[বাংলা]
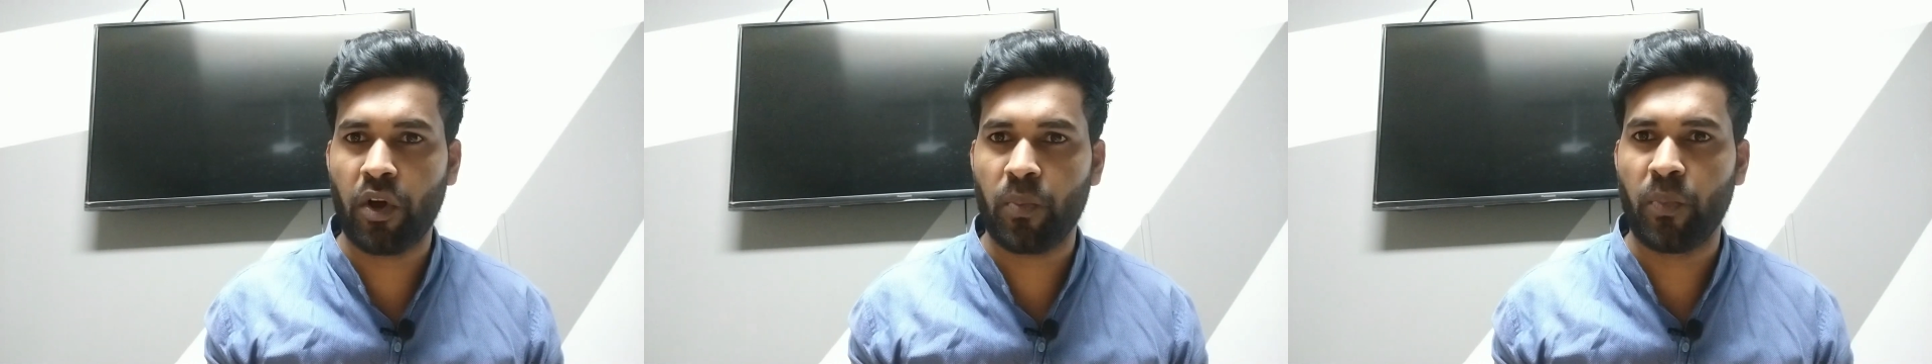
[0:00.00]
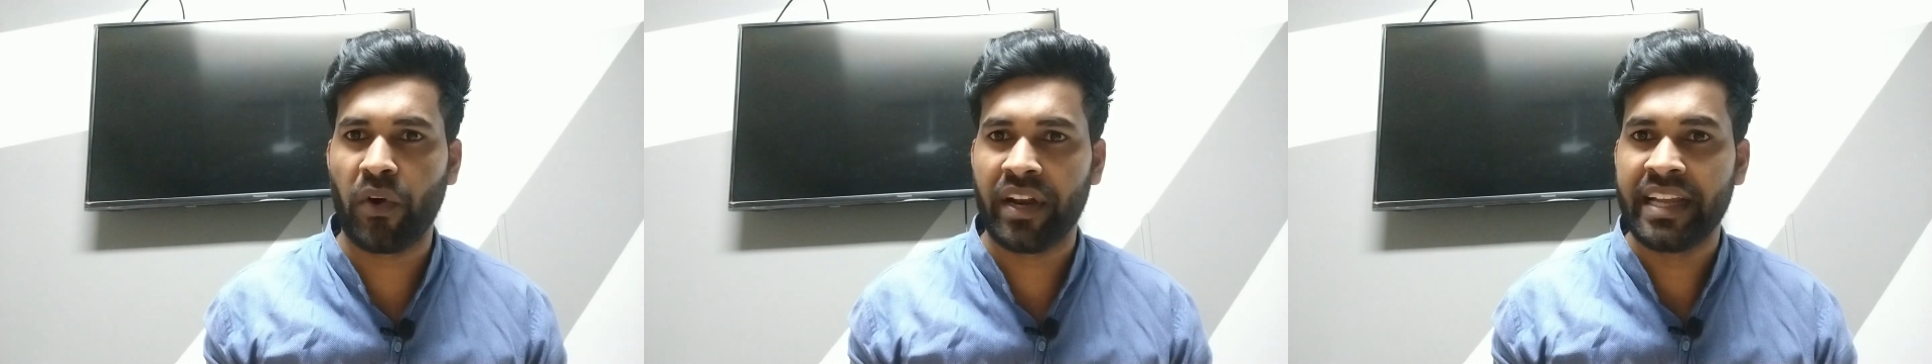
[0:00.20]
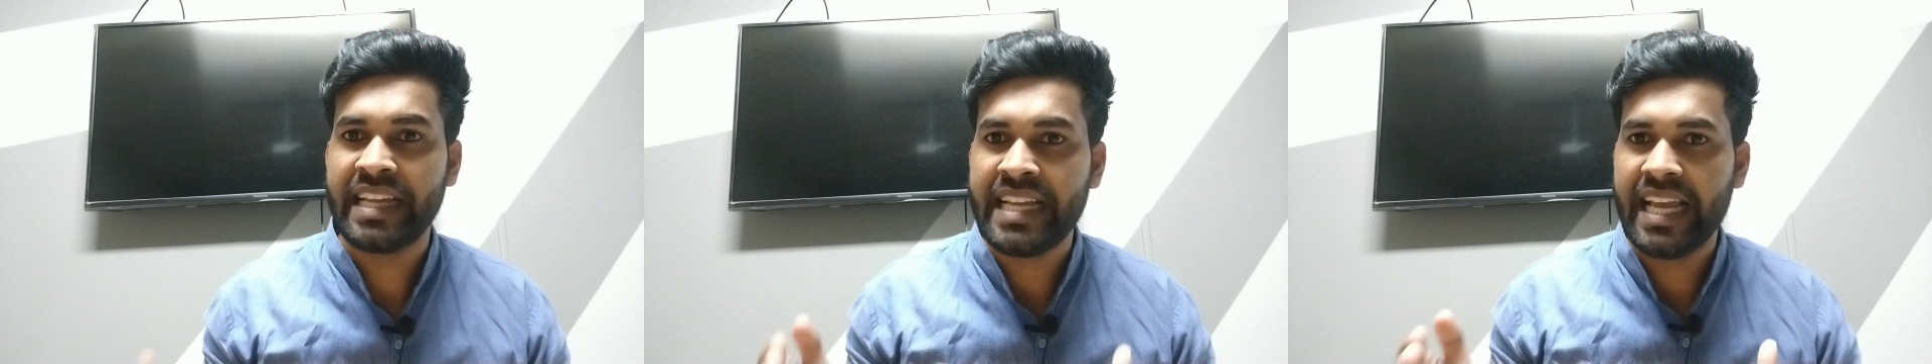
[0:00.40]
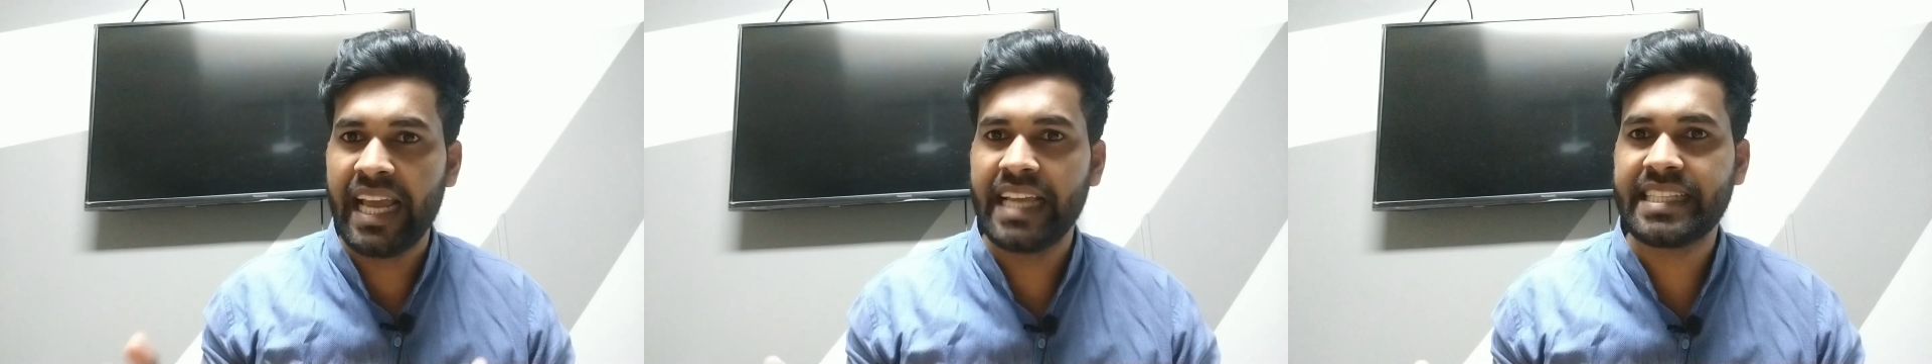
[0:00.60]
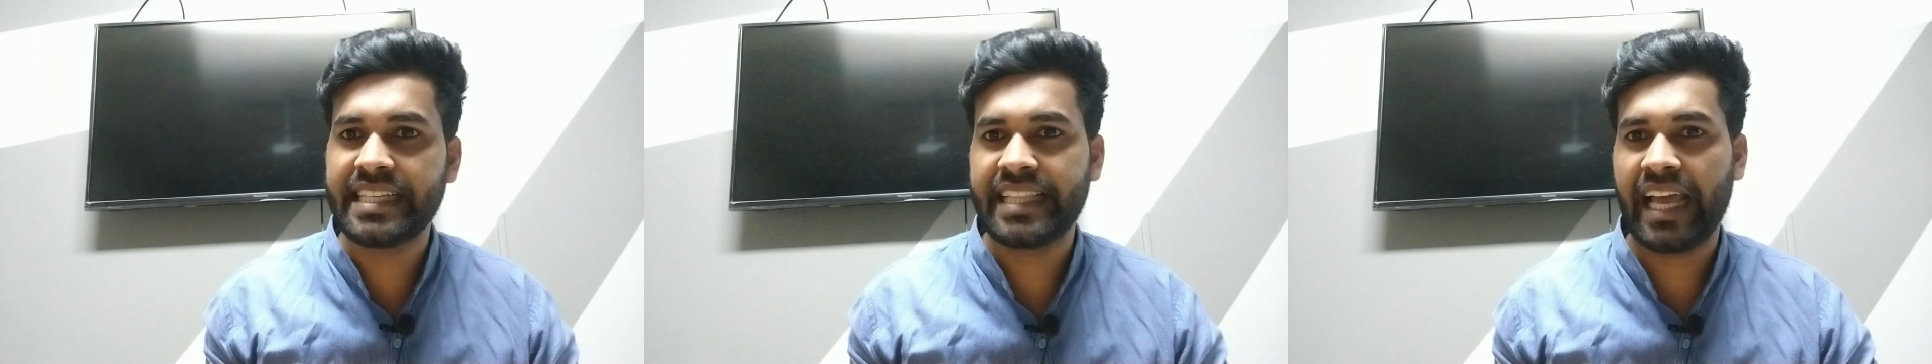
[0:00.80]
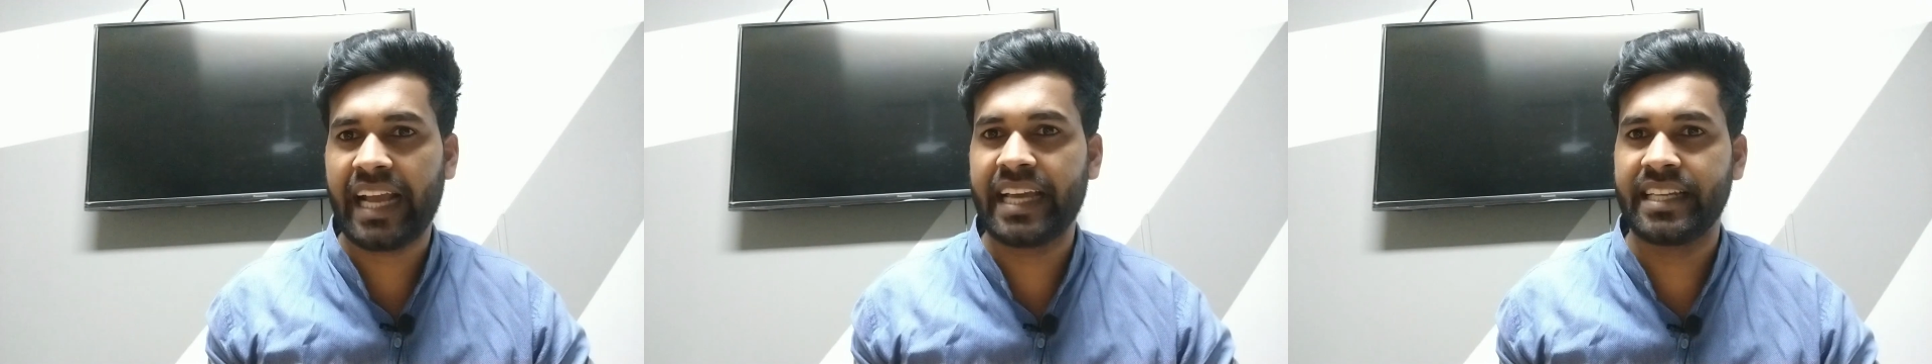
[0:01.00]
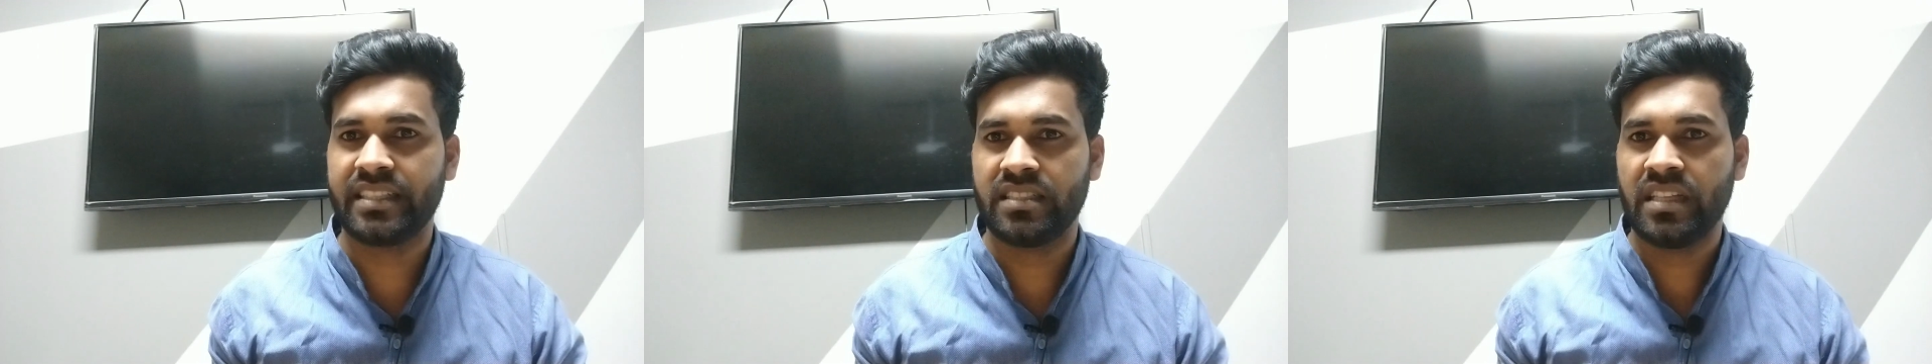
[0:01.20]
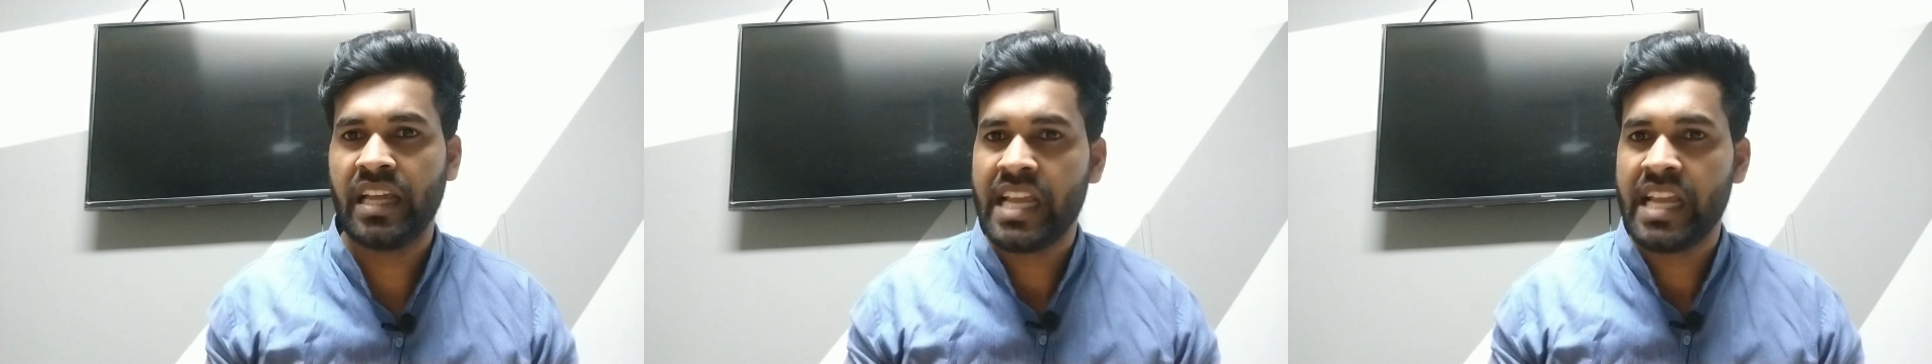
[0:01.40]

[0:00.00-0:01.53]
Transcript: পর পর এই যে দেখেন